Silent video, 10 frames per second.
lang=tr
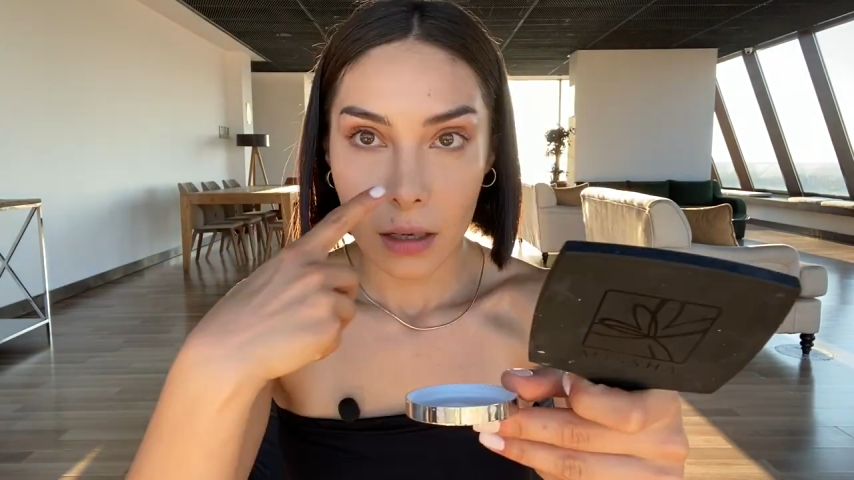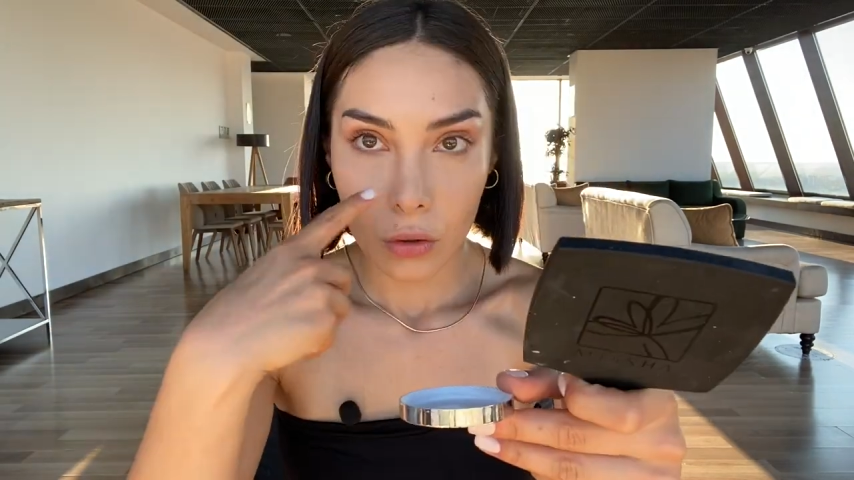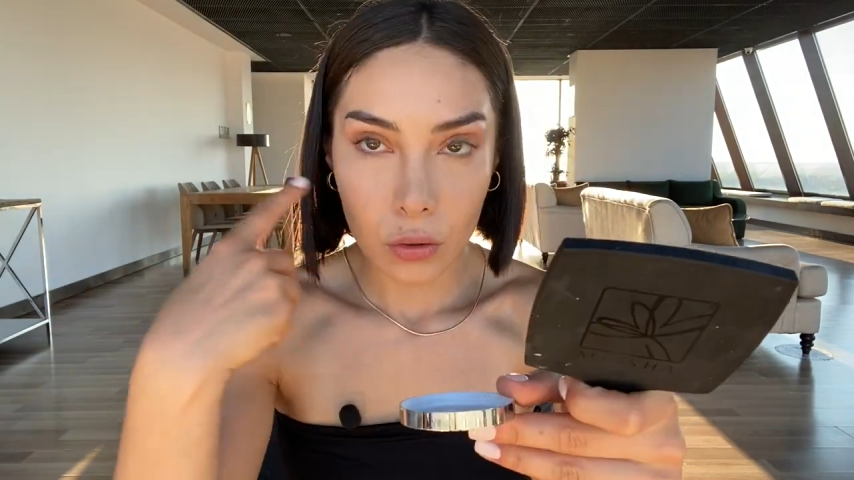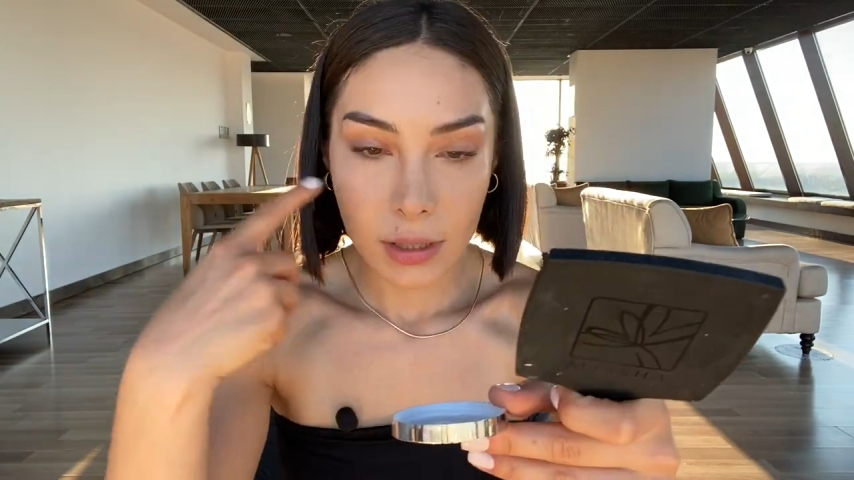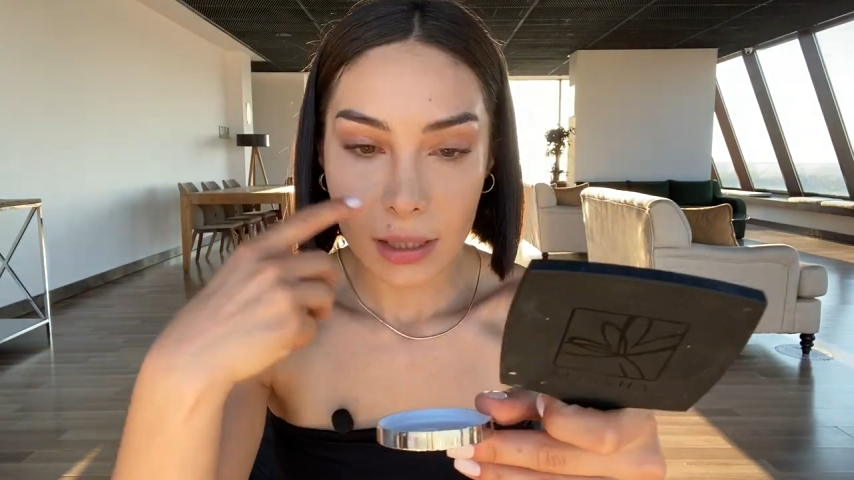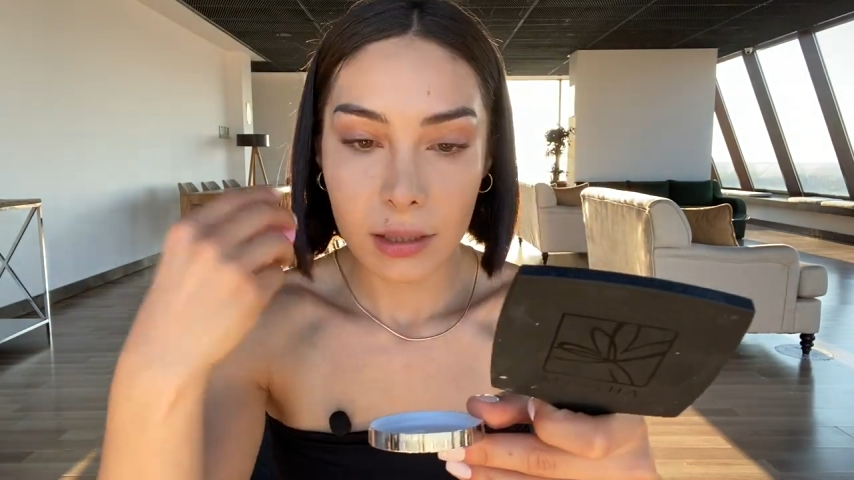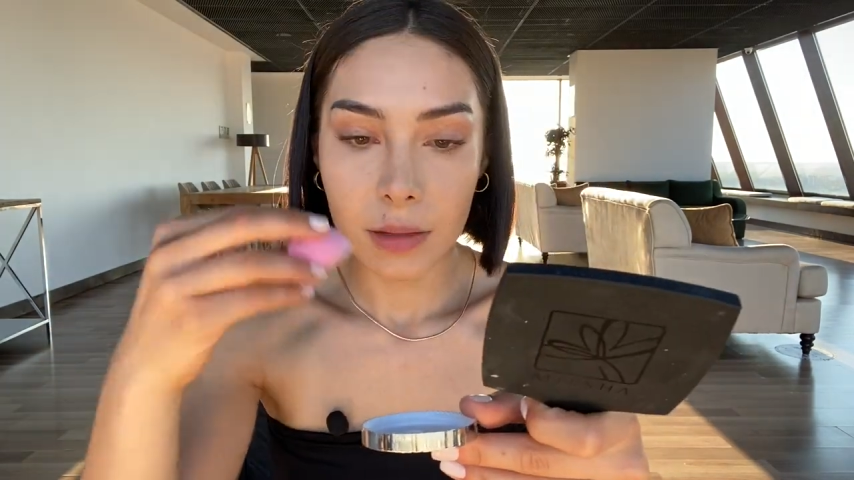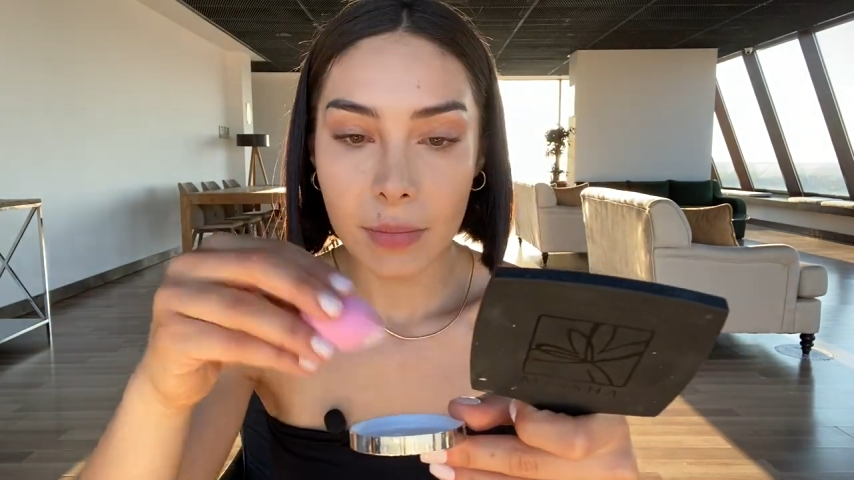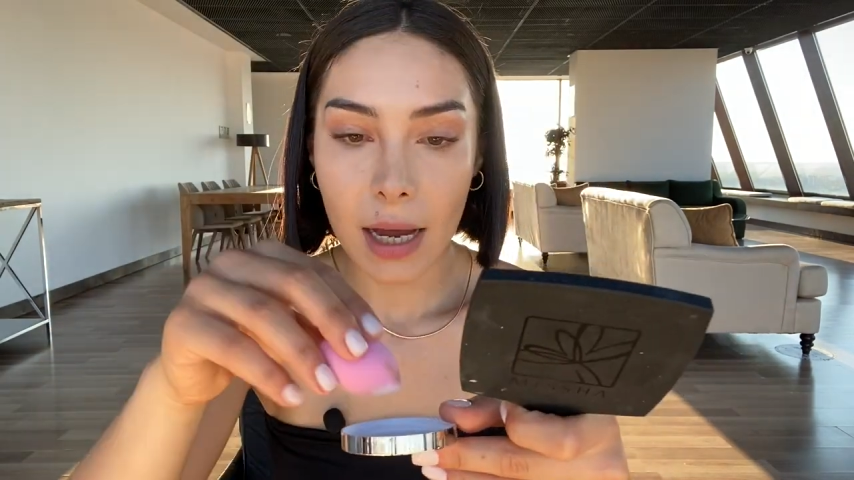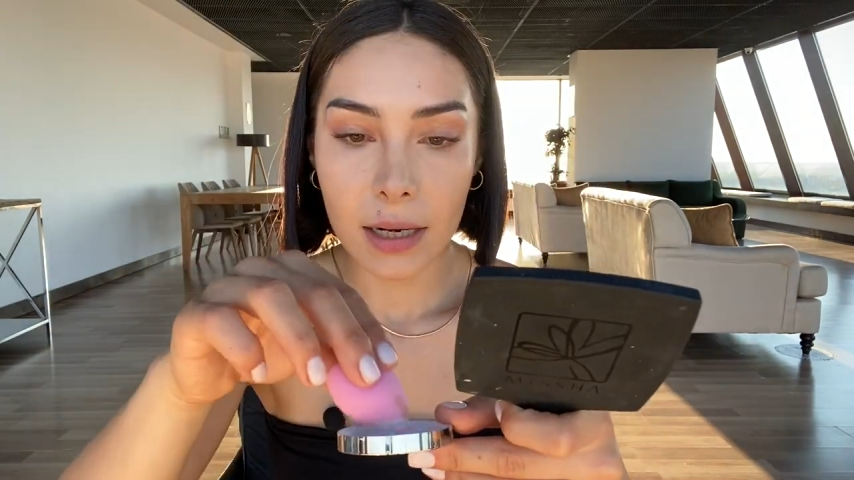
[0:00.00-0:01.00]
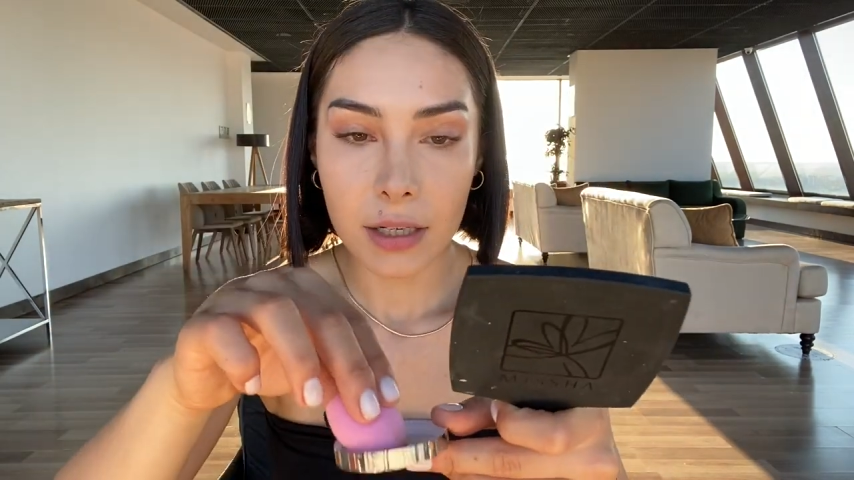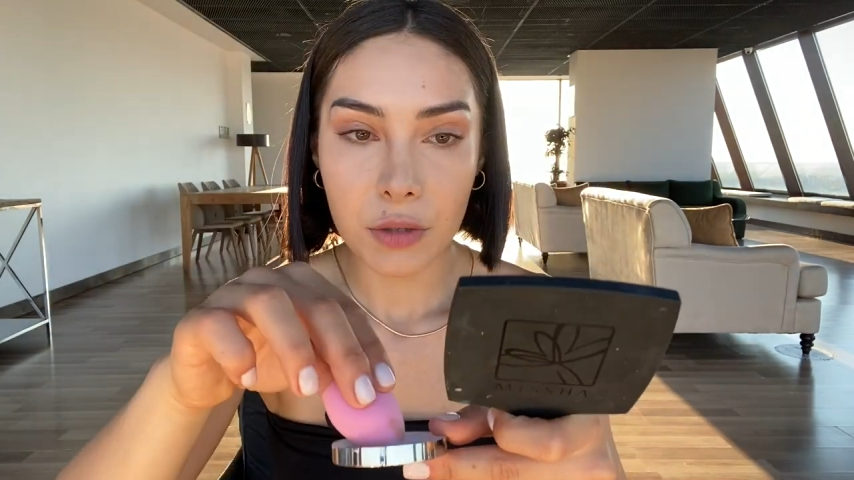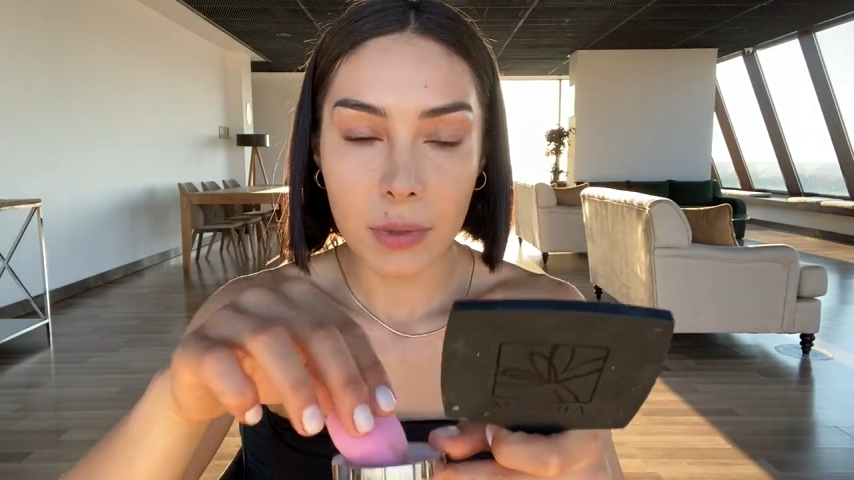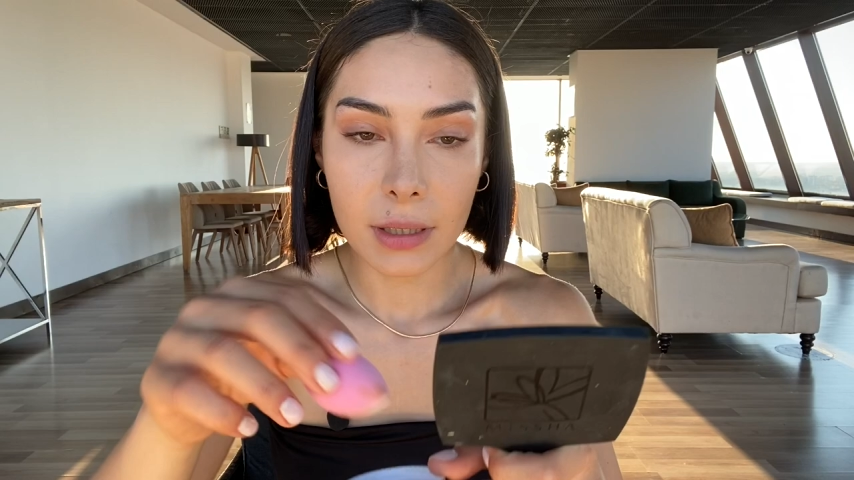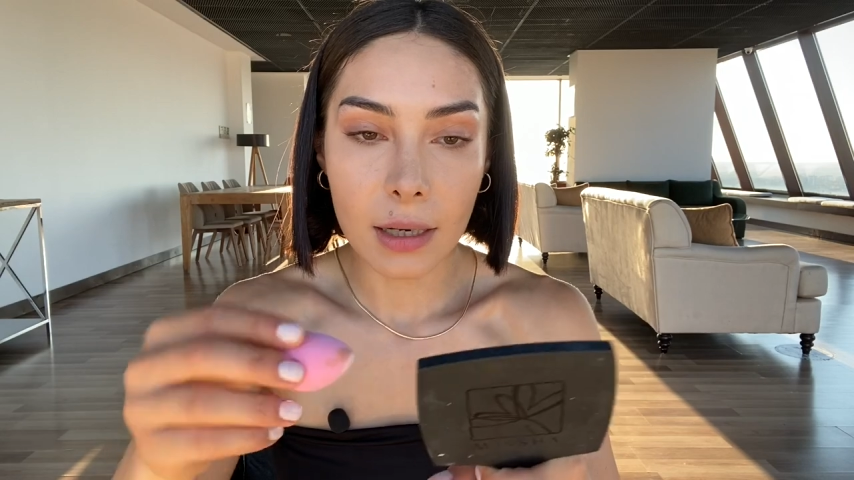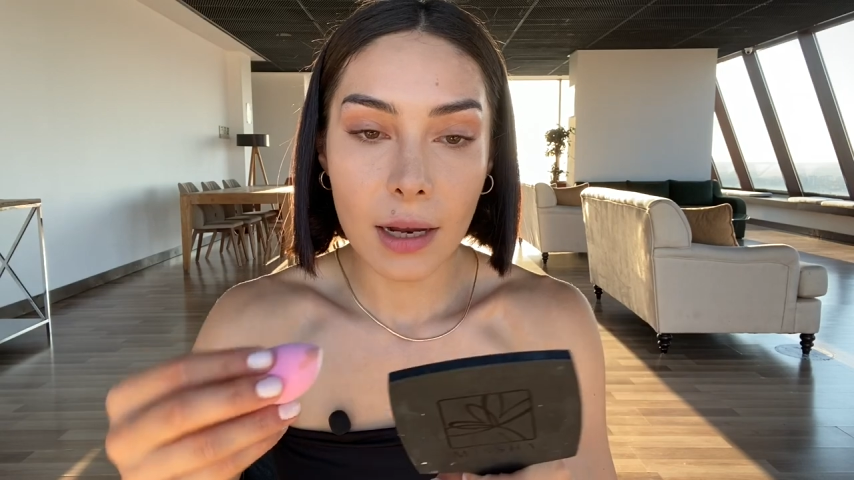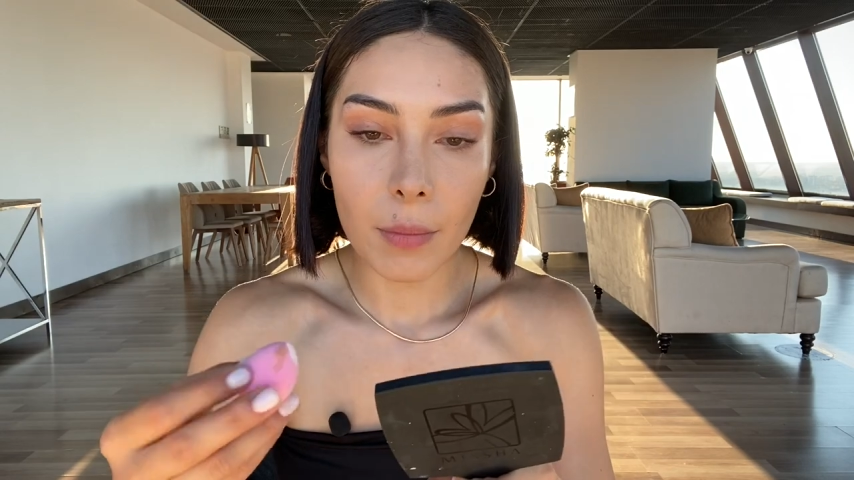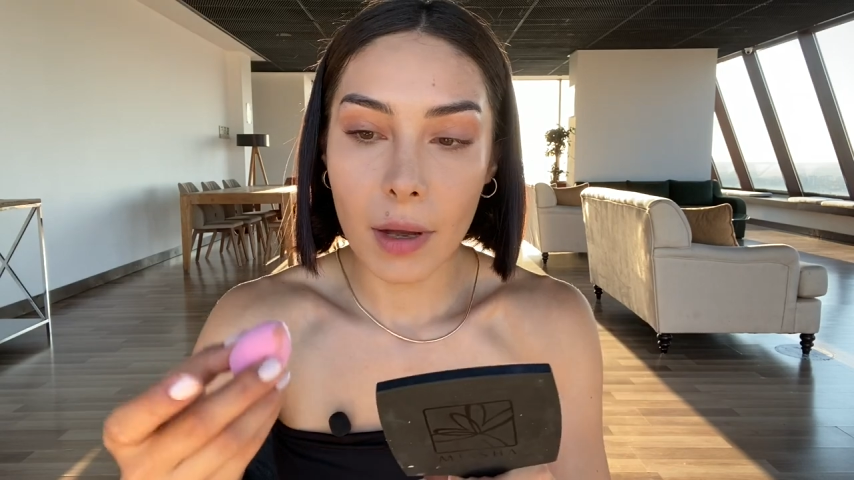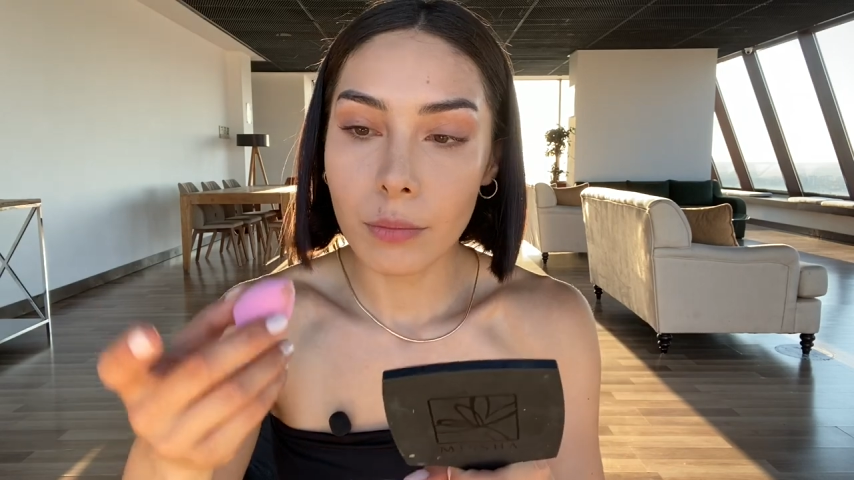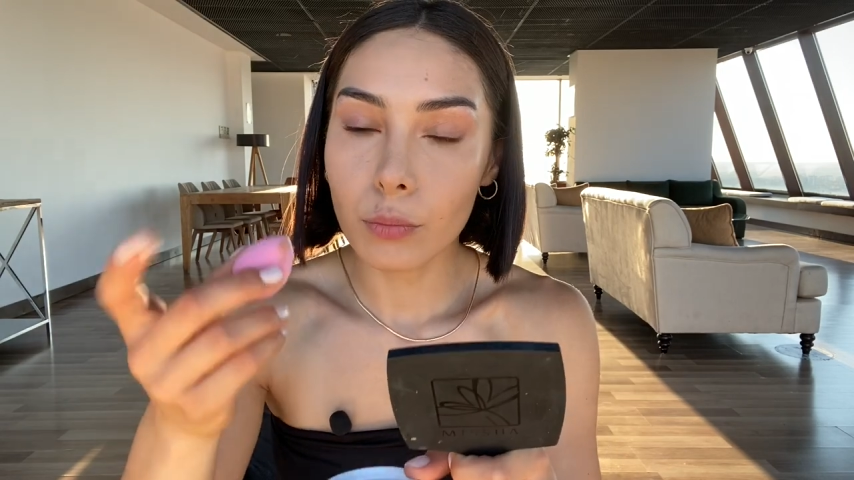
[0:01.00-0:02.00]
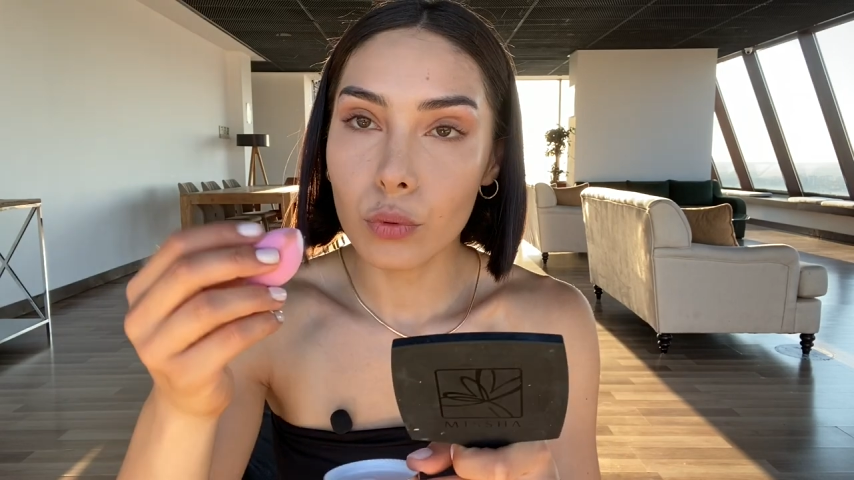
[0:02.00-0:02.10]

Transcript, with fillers: Concealer'ım yerleşmeden hemen